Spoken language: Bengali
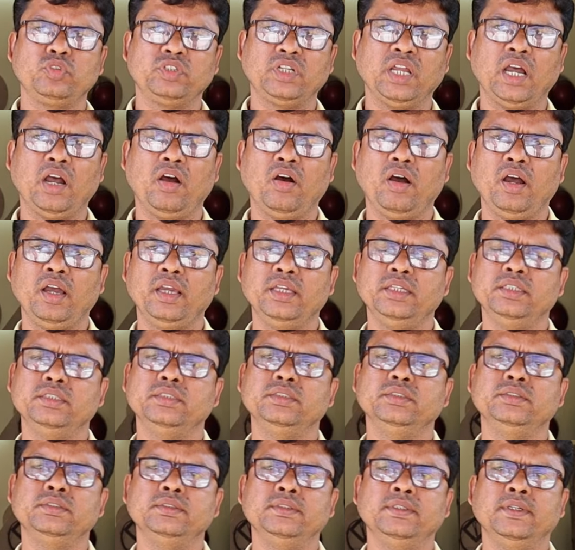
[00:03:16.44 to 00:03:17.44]
ভুট্টা হয়
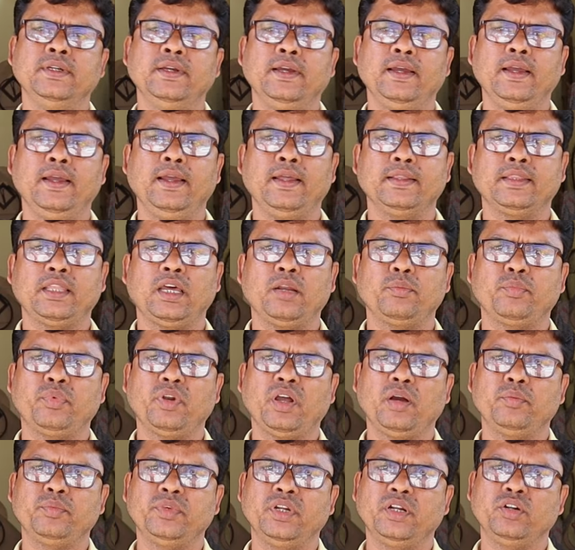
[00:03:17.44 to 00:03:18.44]
হ্যাঁ
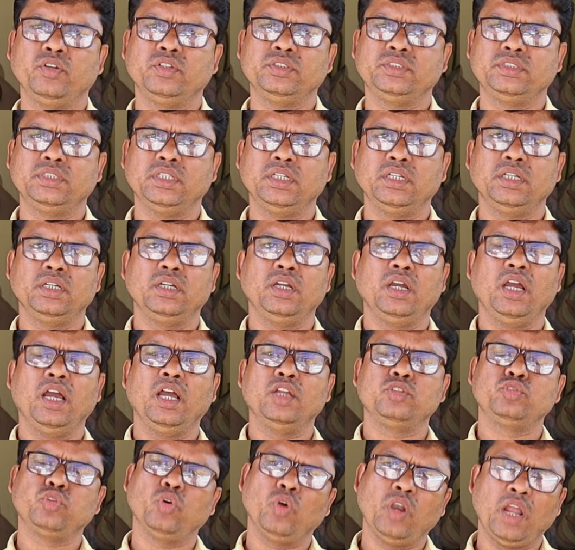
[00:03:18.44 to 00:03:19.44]
তারপরে আপনার ছোলা হয়
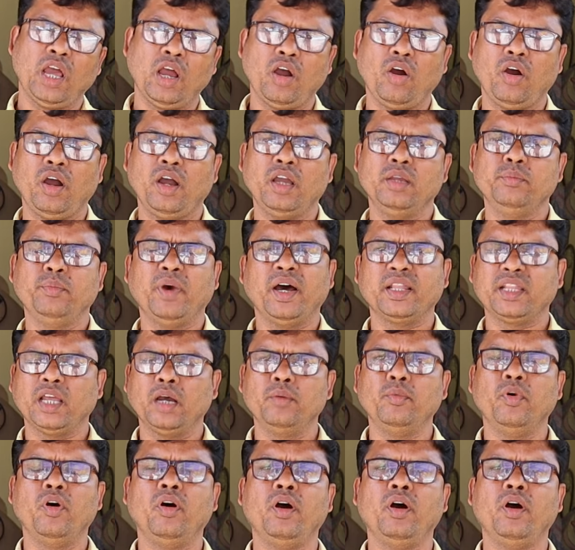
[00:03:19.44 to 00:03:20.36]
বাদাম হ্যাঁ, ছোলা হয় বাদাম